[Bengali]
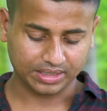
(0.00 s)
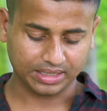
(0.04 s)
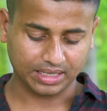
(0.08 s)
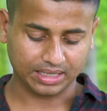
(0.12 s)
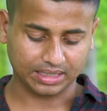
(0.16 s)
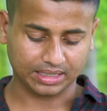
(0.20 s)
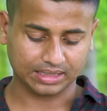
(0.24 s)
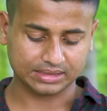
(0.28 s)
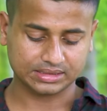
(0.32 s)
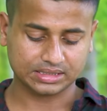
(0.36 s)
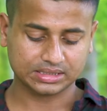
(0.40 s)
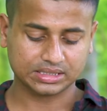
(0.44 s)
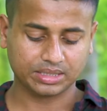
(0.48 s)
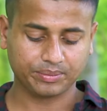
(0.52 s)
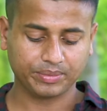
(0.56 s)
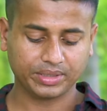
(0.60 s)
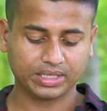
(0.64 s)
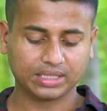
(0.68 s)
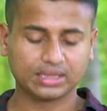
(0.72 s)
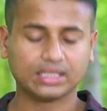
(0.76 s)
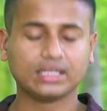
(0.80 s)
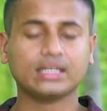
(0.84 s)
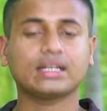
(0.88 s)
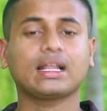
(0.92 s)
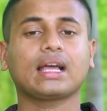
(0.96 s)
ঢাকা জাস্ট আমি
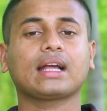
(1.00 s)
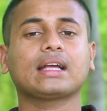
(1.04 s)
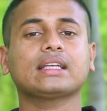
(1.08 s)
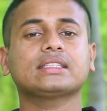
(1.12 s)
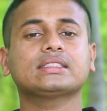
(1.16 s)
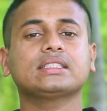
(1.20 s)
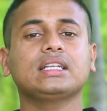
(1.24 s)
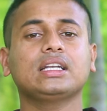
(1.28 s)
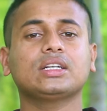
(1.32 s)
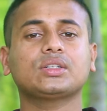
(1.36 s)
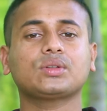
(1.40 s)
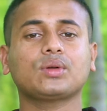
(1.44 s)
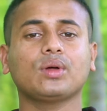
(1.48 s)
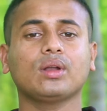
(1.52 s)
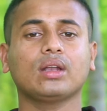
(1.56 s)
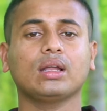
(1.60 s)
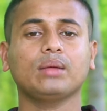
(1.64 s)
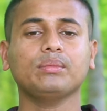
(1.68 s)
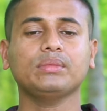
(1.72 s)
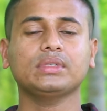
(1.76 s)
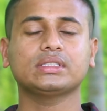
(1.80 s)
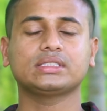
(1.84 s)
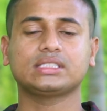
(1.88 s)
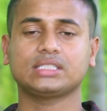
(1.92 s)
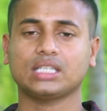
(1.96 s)
এখান থেকে ঢাকা সিলেক্ট
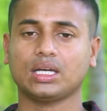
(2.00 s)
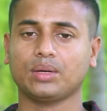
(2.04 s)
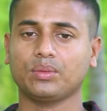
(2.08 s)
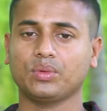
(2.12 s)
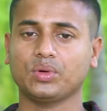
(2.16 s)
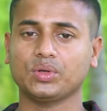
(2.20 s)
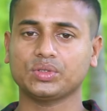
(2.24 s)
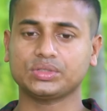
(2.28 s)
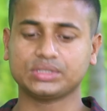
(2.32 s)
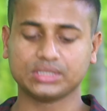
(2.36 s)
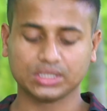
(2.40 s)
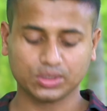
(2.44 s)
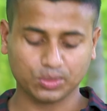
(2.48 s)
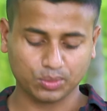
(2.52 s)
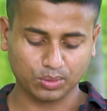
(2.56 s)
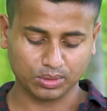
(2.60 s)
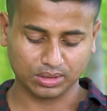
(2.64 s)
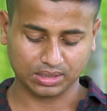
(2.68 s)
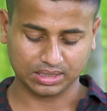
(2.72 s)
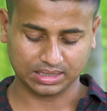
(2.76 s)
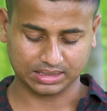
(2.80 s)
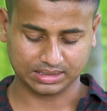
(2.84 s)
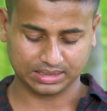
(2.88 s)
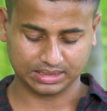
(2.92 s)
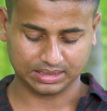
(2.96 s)
করলাম যাবো হচ্ছে
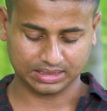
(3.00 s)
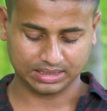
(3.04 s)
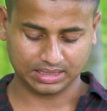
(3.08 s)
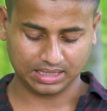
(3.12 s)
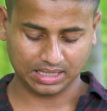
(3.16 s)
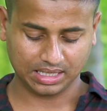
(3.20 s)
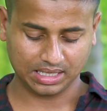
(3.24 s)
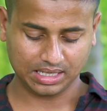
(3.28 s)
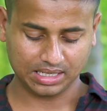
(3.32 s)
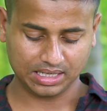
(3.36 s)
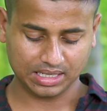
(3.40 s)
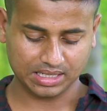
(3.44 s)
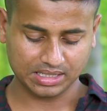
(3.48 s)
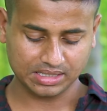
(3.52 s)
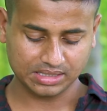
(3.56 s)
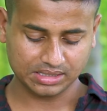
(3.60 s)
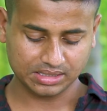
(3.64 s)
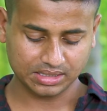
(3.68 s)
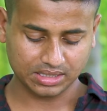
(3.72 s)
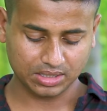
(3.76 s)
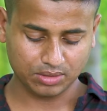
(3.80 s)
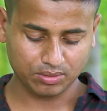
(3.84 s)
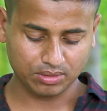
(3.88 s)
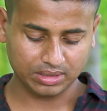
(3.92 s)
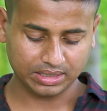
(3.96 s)
খুলনাতে কে এইচ
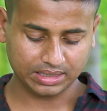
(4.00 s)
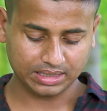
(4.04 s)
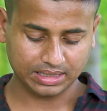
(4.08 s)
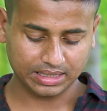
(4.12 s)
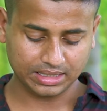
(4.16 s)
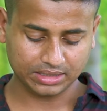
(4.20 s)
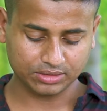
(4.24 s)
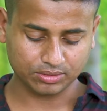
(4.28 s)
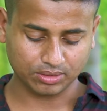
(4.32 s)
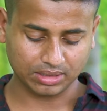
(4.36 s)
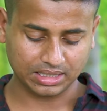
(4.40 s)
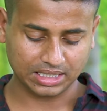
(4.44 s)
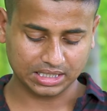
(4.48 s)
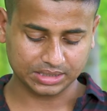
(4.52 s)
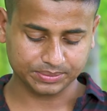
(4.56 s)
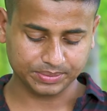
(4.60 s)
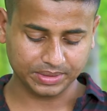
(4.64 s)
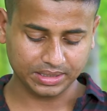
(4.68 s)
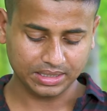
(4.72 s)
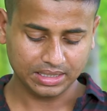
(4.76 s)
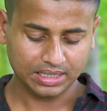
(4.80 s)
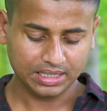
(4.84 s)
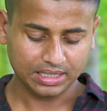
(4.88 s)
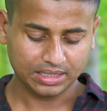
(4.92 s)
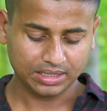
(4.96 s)
ইউ লিখলেই চলে
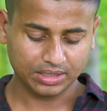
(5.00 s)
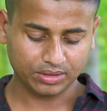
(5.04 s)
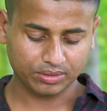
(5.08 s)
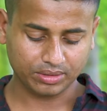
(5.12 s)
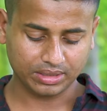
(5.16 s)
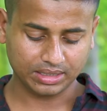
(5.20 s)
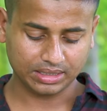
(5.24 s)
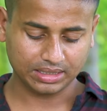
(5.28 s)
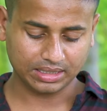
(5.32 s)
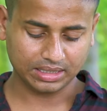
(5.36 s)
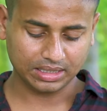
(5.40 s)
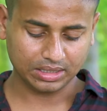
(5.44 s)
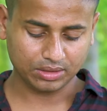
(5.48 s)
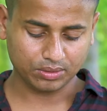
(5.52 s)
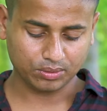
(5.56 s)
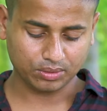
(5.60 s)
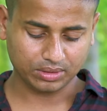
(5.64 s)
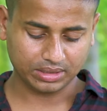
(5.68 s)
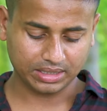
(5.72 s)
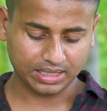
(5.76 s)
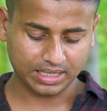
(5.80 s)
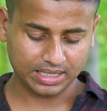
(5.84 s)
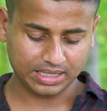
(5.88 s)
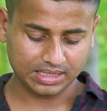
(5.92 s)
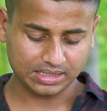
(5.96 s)
আসবে দেখুন এখানে
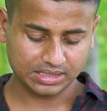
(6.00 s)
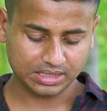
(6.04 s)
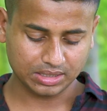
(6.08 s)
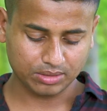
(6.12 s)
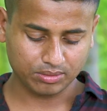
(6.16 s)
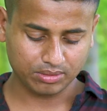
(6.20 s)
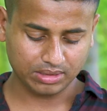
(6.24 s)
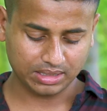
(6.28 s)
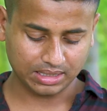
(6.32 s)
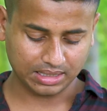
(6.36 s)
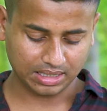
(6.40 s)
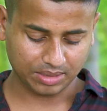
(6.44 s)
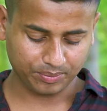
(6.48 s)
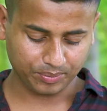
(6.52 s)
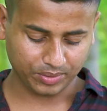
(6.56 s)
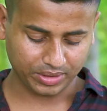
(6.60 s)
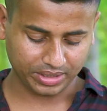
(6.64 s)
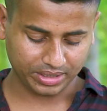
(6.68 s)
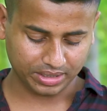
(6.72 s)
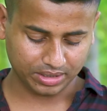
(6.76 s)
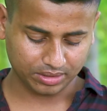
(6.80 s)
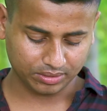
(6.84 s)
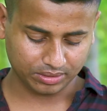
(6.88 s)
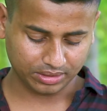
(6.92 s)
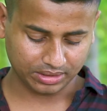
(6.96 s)
কে এইচ ইউ লেখার
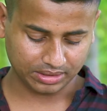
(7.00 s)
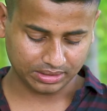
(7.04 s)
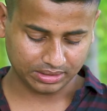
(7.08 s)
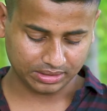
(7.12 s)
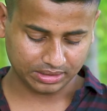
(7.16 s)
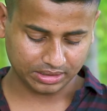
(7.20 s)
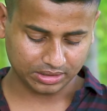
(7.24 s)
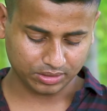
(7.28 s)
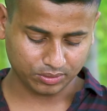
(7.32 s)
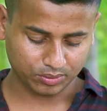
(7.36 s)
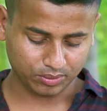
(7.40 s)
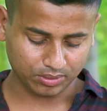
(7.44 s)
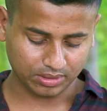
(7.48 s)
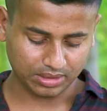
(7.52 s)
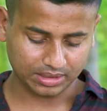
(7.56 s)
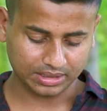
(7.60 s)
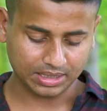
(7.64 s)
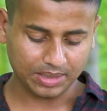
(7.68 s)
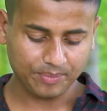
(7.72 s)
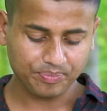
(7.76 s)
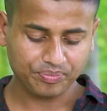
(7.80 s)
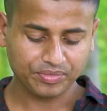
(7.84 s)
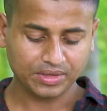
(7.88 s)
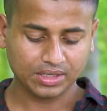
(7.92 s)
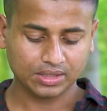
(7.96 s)
পরে কিন্তু এখান থেকে যে
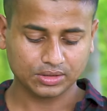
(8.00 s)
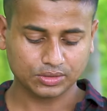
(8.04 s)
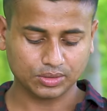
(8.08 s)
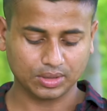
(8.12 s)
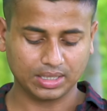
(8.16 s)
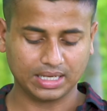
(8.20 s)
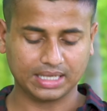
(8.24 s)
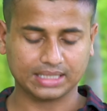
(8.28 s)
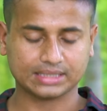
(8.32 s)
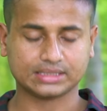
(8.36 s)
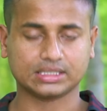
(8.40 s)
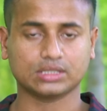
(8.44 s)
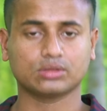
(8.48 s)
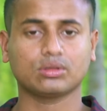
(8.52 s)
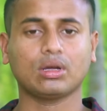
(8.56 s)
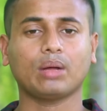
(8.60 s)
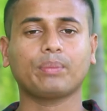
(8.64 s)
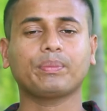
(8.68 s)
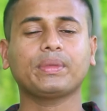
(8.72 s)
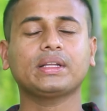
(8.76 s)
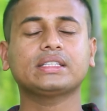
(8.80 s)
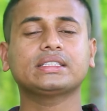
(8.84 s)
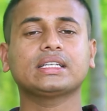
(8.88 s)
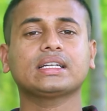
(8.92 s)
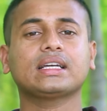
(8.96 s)
খুলনাটা চলে আসছে তো
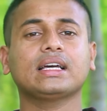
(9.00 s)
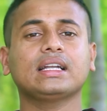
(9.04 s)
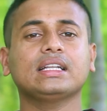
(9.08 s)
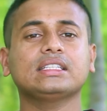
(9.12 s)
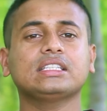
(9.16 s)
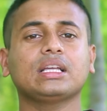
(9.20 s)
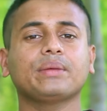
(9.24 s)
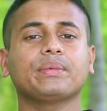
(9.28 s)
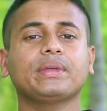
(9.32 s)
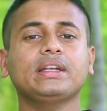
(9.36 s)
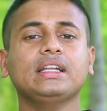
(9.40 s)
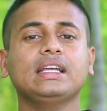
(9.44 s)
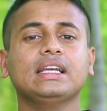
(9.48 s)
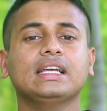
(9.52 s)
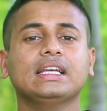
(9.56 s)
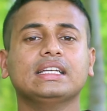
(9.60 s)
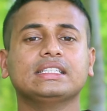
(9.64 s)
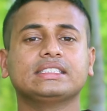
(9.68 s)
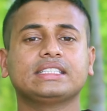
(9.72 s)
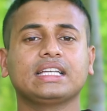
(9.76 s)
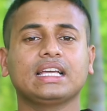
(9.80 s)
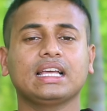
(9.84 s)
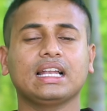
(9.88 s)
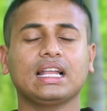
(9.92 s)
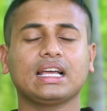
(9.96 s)
আপনারা যেখানে যাবেন
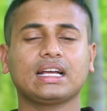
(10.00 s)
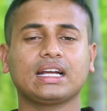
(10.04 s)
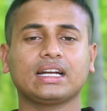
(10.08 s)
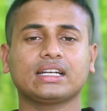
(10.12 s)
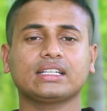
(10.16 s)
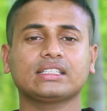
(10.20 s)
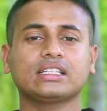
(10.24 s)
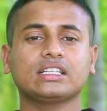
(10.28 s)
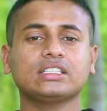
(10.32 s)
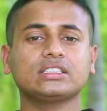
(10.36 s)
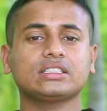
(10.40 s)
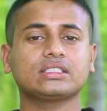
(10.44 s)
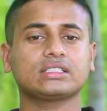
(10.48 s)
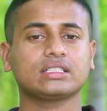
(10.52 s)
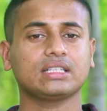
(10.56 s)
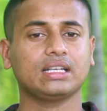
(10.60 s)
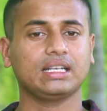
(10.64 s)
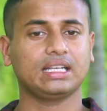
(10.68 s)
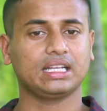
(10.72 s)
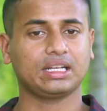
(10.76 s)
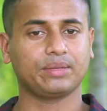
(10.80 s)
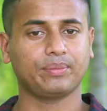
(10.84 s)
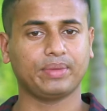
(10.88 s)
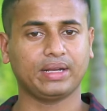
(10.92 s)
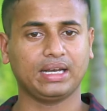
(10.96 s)
সেই এলাকাটা জাস্ট
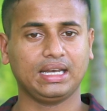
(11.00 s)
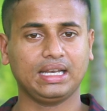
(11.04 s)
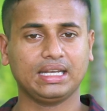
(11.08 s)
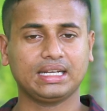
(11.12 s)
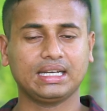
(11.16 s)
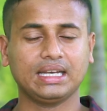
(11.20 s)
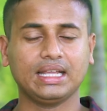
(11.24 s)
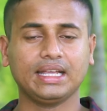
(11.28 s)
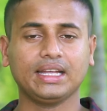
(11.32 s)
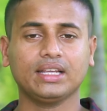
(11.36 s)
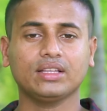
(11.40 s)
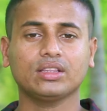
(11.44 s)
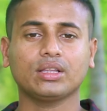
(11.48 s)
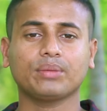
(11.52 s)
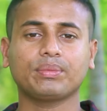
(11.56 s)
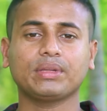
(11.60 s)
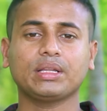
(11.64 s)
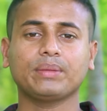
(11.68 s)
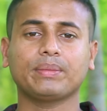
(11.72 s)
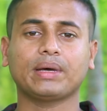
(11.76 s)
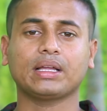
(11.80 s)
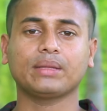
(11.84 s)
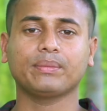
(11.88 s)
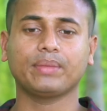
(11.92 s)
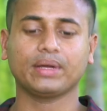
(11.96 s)
লিখবেন লিখলেই কিন্তু
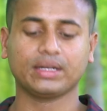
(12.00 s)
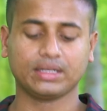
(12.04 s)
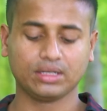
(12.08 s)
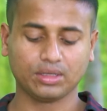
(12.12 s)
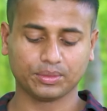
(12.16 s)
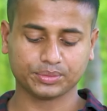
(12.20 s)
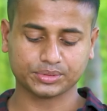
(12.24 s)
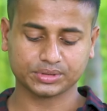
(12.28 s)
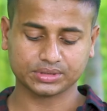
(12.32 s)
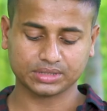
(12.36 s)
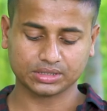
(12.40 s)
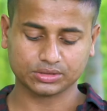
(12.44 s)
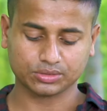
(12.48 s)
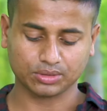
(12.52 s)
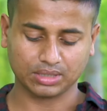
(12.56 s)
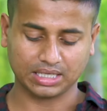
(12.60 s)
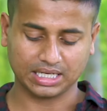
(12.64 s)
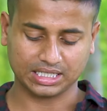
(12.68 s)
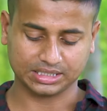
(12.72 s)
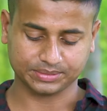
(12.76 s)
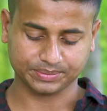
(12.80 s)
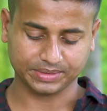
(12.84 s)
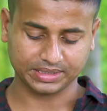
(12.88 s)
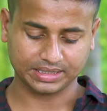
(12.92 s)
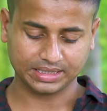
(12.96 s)
আপনাদের বাদ বাকি অপশনটা
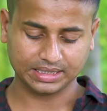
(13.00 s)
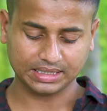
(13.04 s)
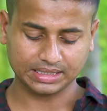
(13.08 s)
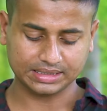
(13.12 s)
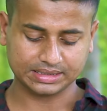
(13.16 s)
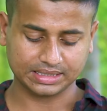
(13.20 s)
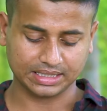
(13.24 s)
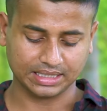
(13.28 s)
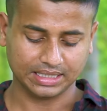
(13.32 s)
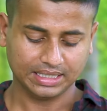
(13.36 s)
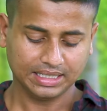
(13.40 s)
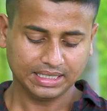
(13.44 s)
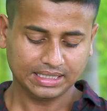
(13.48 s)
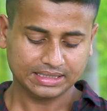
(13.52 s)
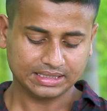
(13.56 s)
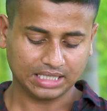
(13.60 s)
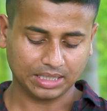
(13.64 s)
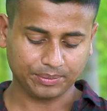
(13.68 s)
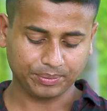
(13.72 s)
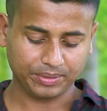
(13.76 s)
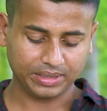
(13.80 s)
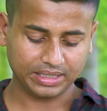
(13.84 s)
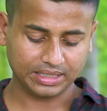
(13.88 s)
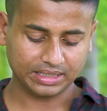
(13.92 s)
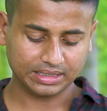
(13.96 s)
চলে আসবে ঠিক আছে
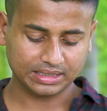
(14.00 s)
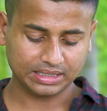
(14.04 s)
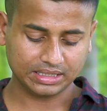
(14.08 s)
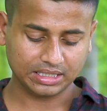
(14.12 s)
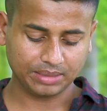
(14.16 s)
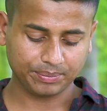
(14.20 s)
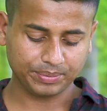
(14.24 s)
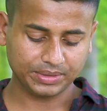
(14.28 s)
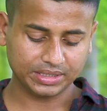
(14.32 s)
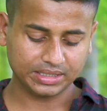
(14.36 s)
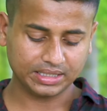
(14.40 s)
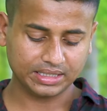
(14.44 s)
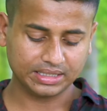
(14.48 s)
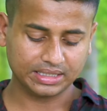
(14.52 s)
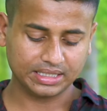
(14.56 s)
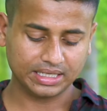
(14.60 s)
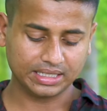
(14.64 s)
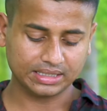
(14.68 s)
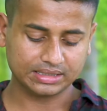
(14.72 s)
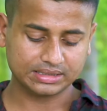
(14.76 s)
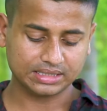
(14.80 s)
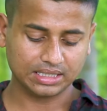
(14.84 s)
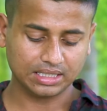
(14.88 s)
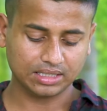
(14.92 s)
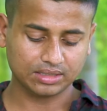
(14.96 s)
তারপর এখান থেকে আপনাদেরকে
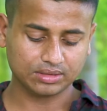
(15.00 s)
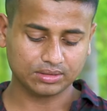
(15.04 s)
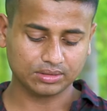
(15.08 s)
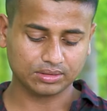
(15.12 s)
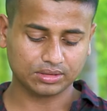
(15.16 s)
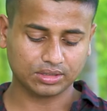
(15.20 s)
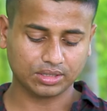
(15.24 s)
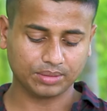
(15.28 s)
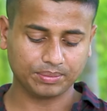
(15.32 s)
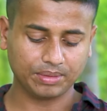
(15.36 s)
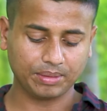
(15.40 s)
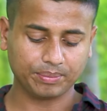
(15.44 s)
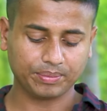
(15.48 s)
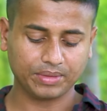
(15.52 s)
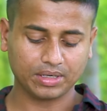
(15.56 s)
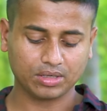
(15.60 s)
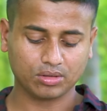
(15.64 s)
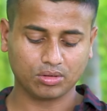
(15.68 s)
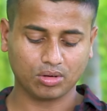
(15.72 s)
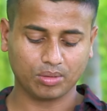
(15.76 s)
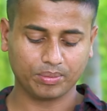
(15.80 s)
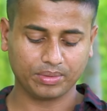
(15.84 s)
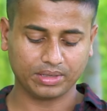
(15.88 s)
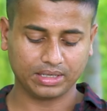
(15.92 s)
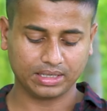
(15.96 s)
ডেট সিলেক্ট করতে হবে আপনার
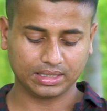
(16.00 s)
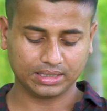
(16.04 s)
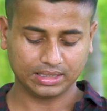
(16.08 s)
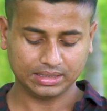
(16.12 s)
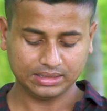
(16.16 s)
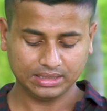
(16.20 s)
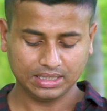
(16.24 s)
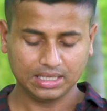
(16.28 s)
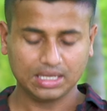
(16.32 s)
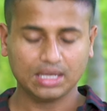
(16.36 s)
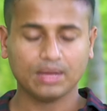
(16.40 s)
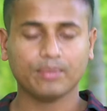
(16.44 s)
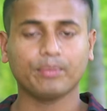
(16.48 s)
কবে নাগাদ